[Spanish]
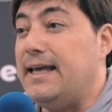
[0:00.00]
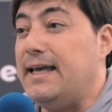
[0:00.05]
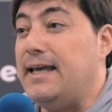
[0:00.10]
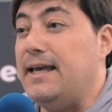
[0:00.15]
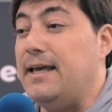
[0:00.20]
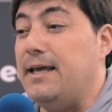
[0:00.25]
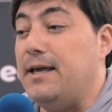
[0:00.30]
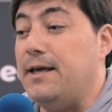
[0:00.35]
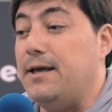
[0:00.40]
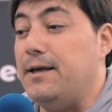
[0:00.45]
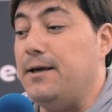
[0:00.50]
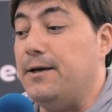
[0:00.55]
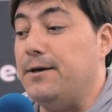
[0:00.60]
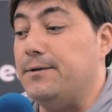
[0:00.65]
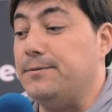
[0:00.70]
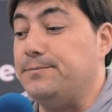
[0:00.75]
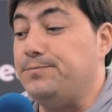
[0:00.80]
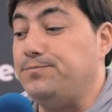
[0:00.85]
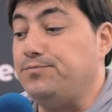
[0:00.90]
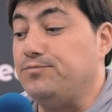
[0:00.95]
y
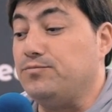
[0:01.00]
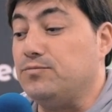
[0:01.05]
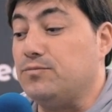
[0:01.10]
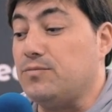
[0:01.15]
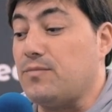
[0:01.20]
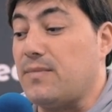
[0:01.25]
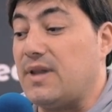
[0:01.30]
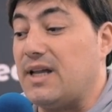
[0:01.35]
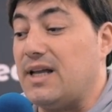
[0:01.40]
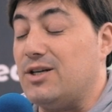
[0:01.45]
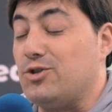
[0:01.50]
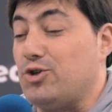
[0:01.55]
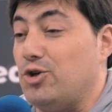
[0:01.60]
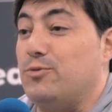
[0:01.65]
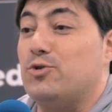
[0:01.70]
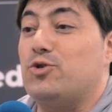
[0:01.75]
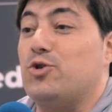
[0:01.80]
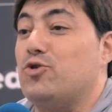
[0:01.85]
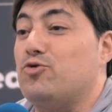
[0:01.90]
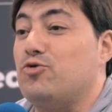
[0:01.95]
mm,
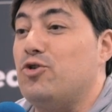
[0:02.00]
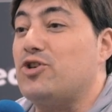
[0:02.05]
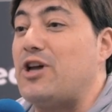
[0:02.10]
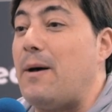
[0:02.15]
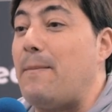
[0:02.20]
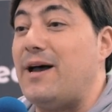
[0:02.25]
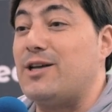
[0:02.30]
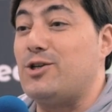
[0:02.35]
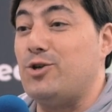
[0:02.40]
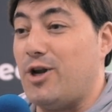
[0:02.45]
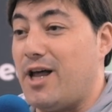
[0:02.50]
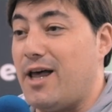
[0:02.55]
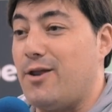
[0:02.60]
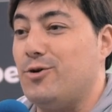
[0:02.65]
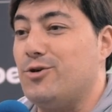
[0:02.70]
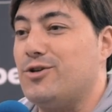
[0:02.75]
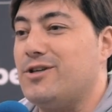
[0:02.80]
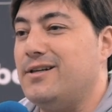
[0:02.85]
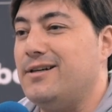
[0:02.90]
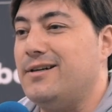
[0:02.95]
somos todos unos
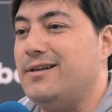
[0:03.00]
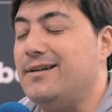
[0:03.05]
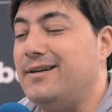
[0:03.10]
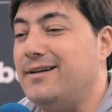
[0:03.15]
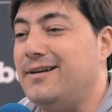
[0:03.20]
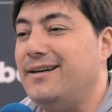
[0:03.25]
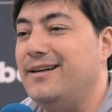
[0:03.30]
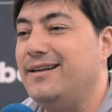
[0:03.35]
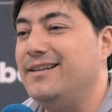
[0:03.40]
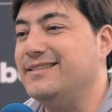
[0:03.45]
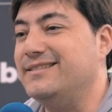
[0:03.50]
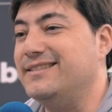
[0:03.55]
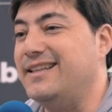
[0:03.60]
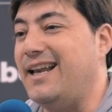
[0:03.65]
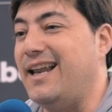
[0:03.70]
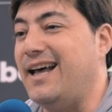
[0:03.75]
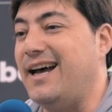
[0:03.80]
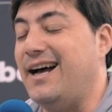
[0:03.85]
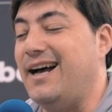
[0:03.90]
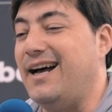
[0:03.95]
apasionados eh,
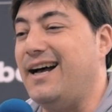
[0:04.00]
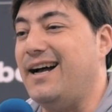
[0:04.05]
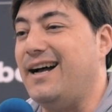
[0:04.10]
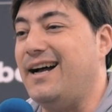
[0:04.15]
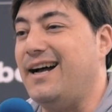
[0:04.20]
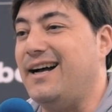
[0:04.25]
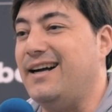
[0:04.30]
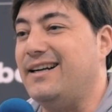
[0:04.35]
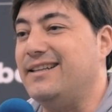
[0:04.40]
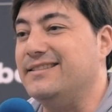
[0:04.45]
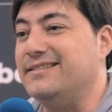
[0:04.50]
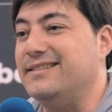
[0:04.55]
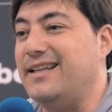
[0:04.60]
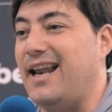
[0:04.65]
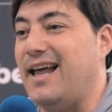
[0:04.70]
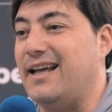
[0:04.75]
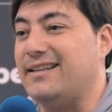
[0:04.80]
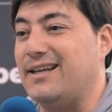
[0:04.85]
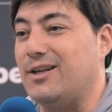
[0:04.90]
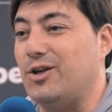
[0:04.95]
de, la,
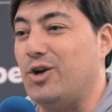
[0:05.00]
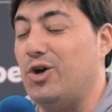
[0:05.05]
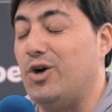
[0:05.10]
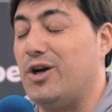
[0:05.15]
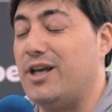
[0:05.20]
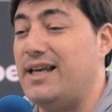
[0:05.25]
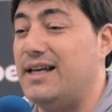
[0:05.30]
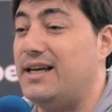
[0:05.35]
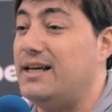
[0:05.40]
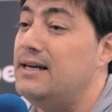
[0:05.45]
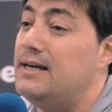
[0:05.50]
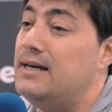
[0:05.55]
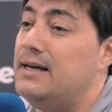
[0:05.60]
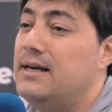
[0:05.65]
de, la, tecnología.